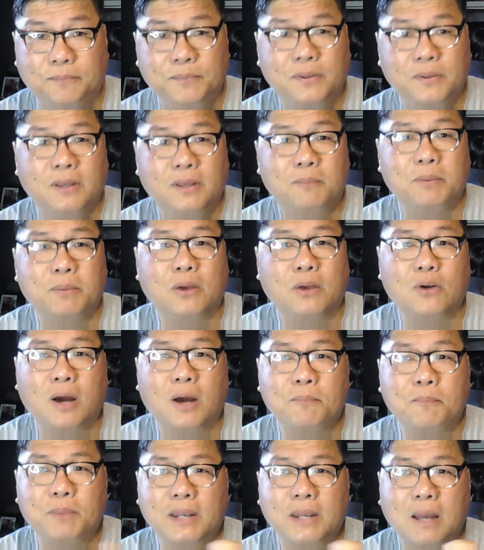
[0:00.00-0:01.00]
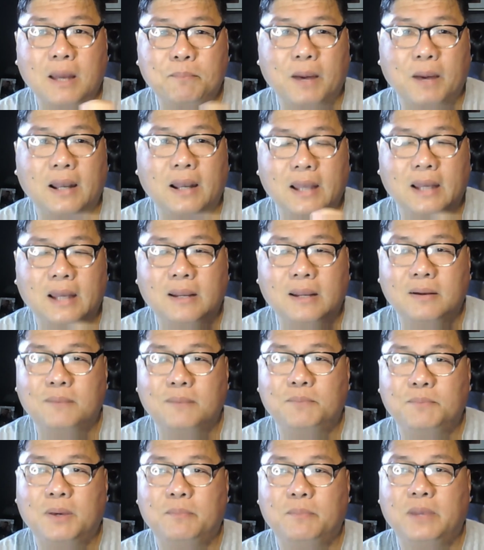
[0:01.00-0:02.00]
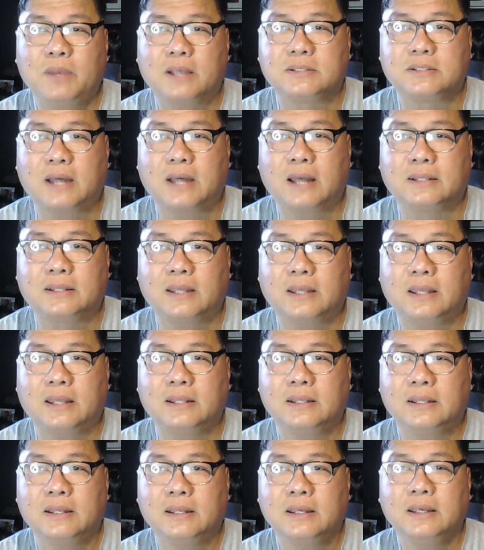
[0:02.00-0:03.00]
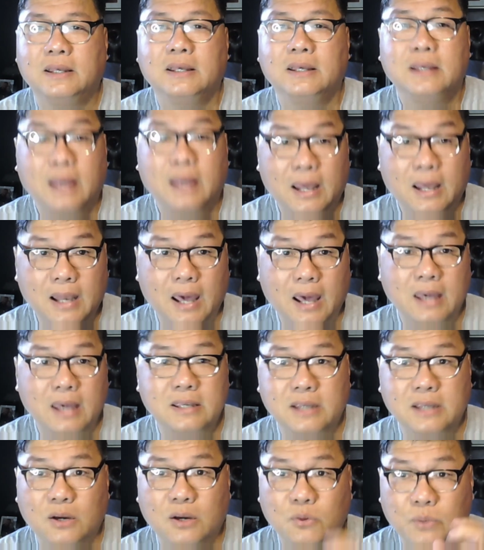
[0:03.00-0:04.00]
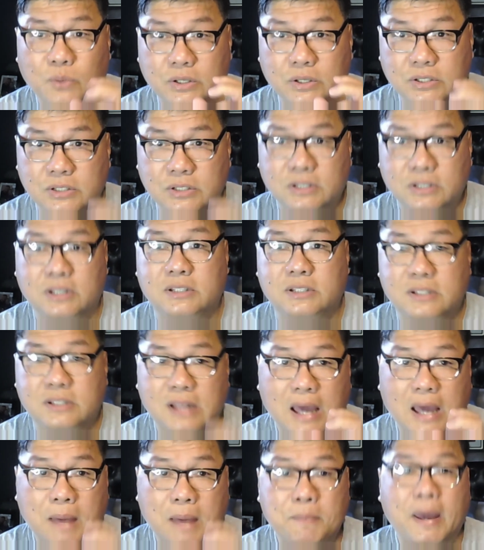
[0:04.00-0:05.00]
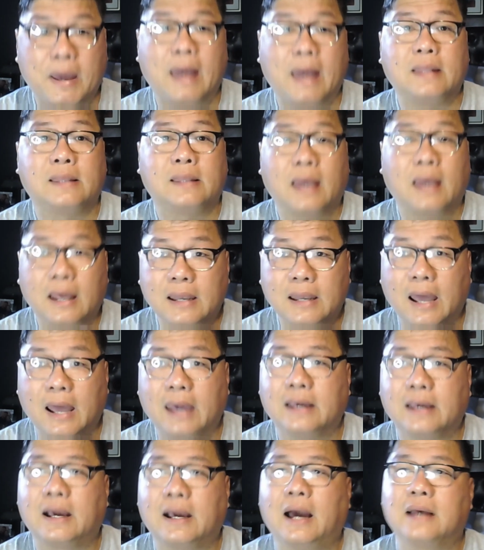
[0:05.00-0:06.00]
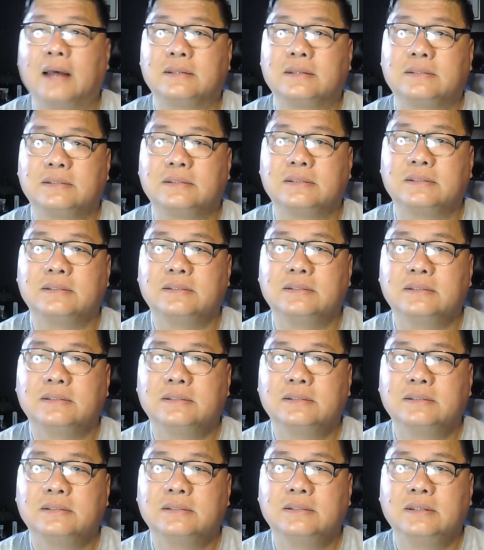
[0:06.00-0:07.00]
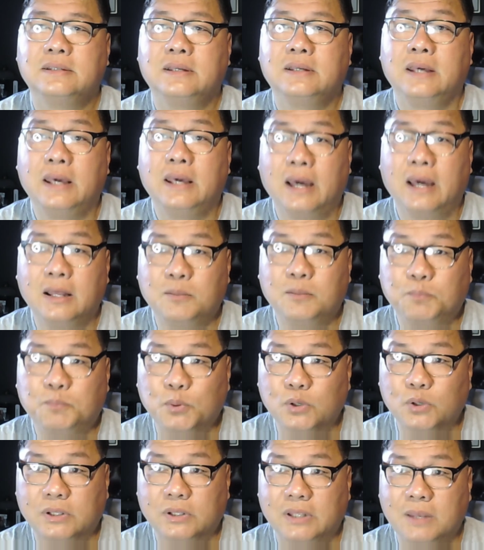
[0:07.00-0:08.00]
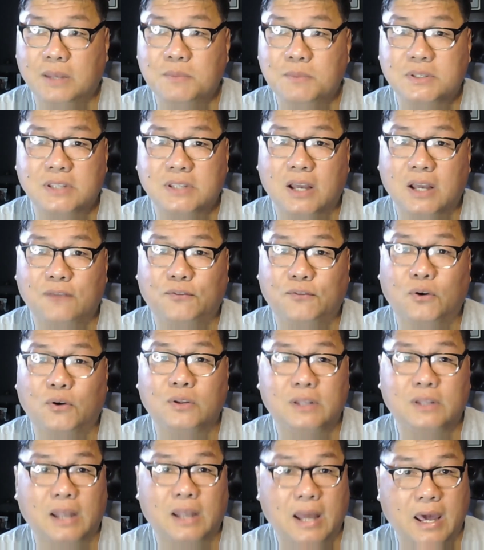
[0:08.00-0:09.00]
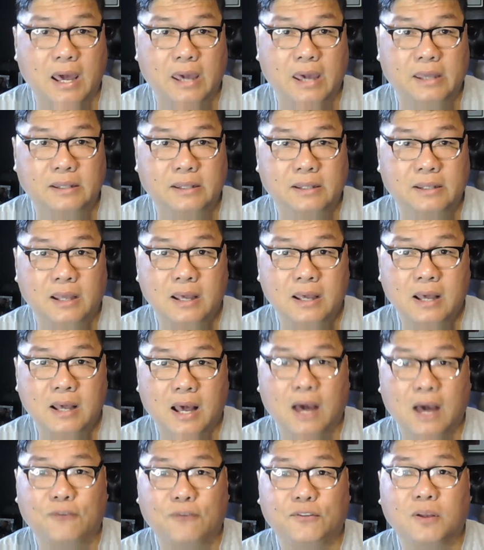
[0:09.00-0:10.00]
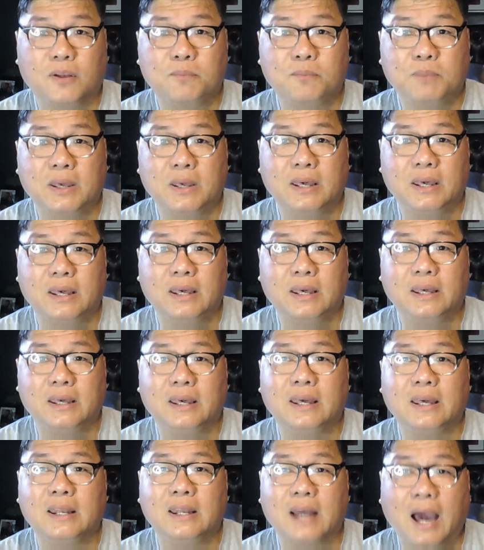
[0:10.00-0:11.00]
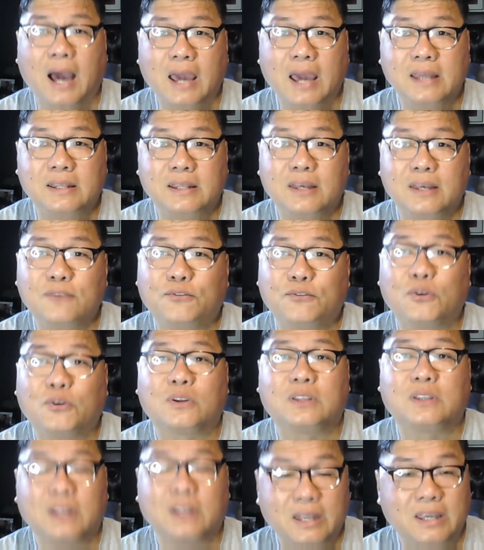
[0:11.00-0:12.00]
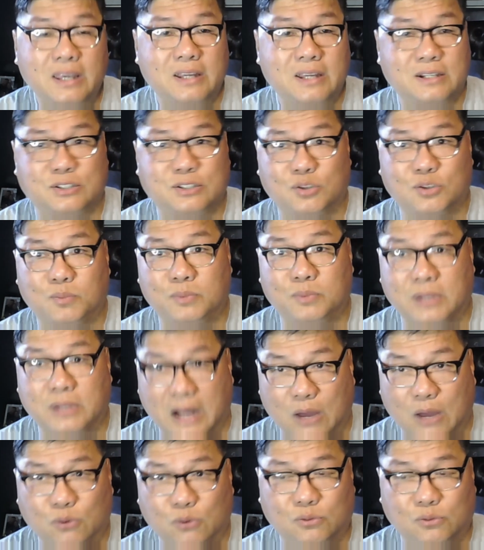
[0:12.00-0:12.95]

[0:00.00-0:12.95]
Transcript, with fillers: pero ang pinapaalala ng Biblia sa atin, Elijah was just a man like us. He had put himself on the line after being in hiding for three years of drought.